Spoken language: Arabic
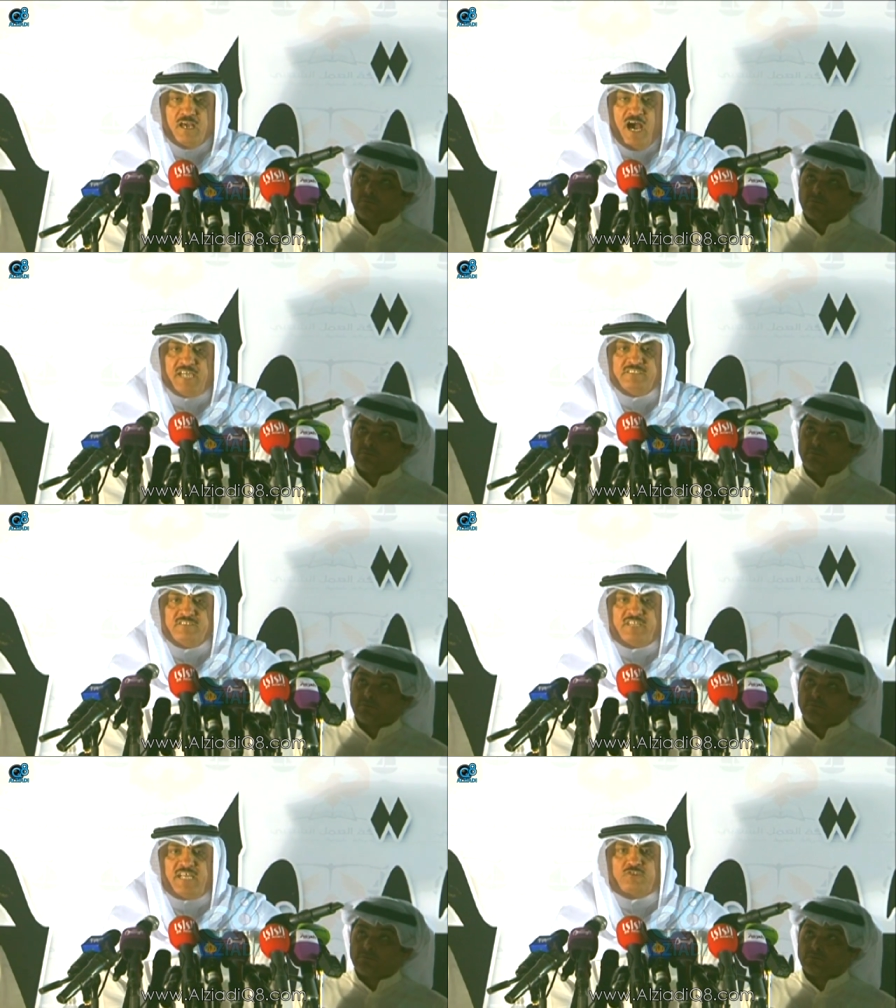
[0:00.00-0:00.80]

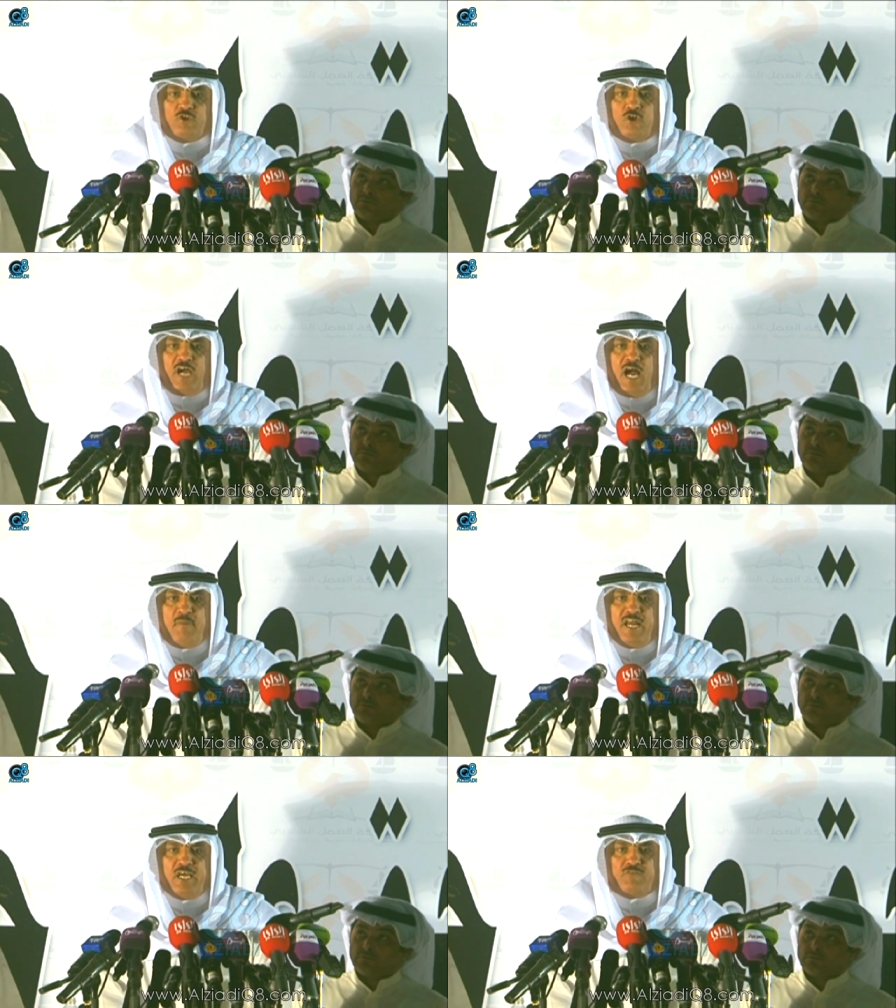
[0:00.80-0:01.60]
أن تترك
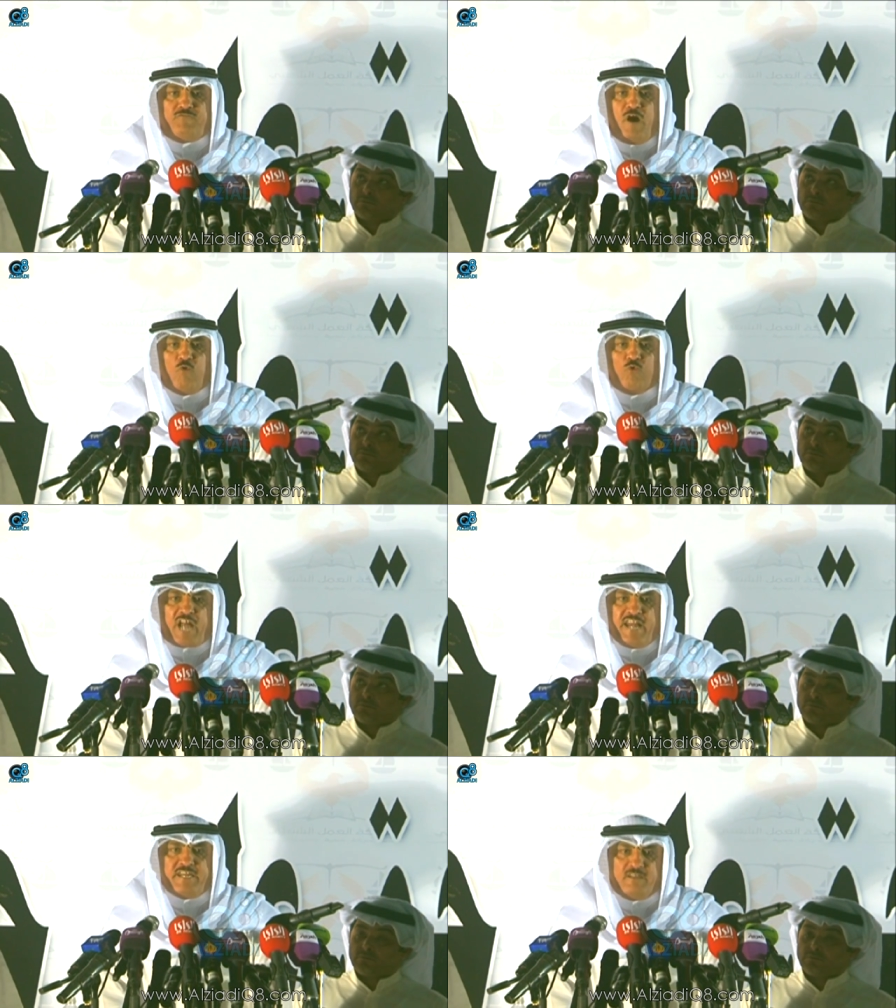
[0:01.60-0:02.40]
عملك
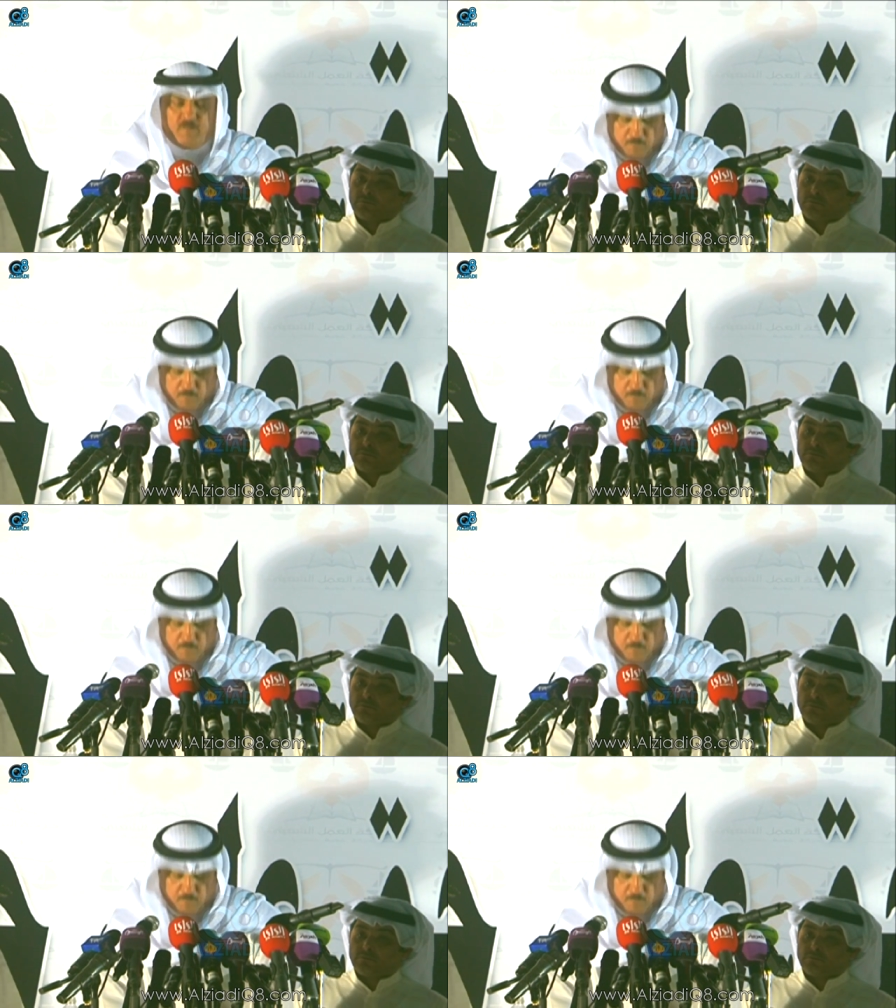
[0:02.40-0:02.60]
فوراً